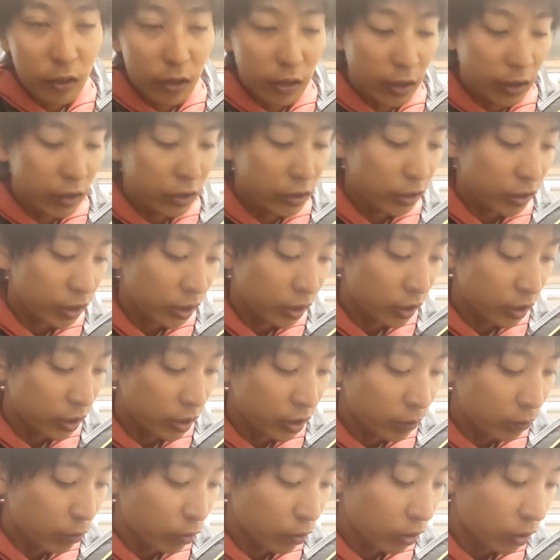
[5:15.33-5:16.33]
えー、下
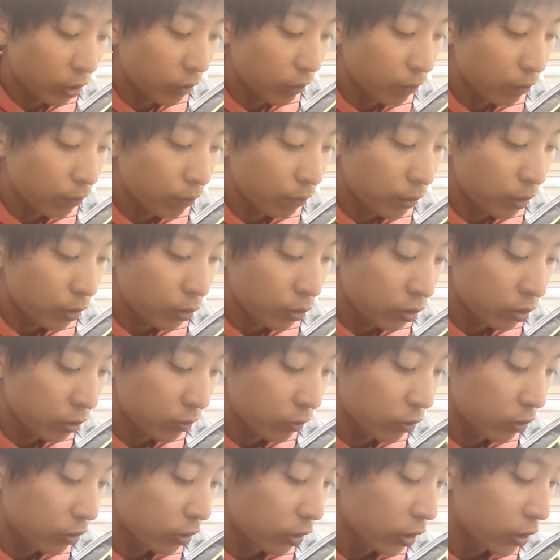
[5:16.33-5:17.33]
にもカッパの
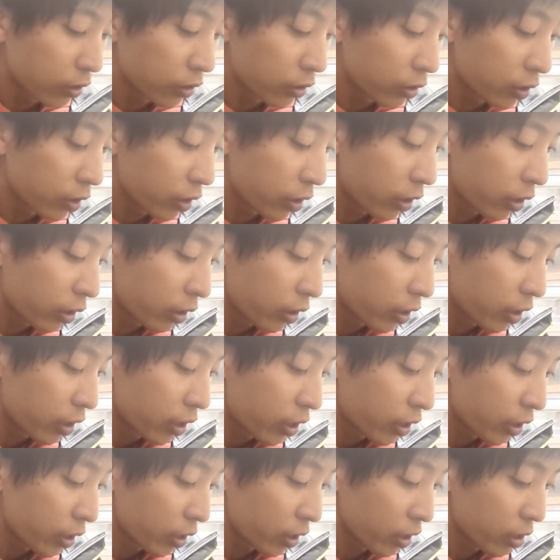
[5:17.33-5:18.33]
ズボンを履いて、
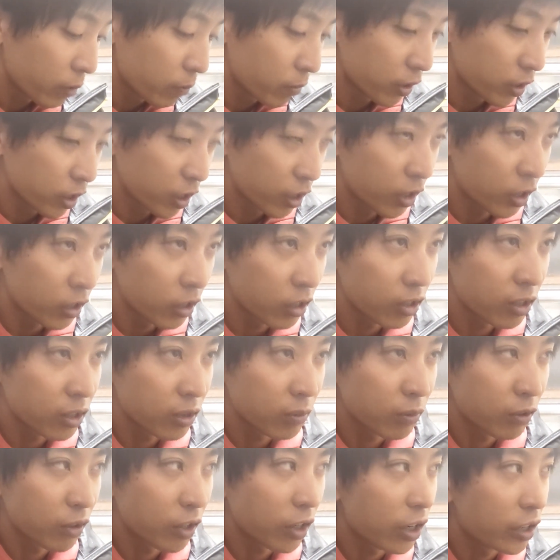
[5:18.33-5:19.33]
えー、今長
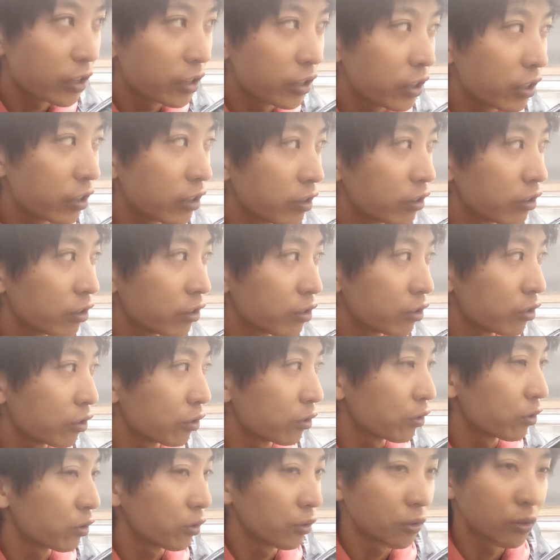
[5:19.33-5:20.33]
靴も履いてるっていう
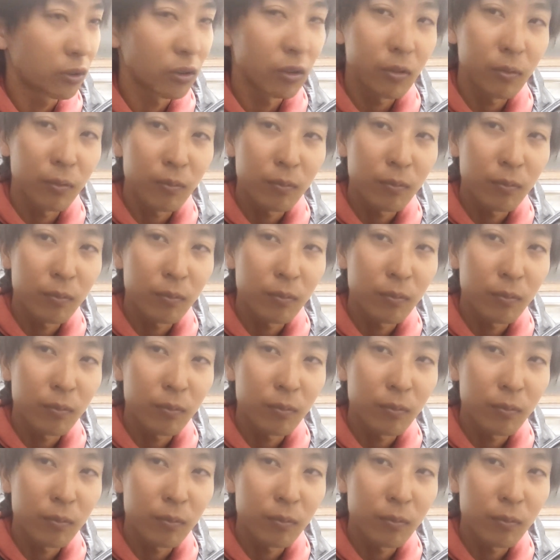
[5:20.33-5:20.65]
状況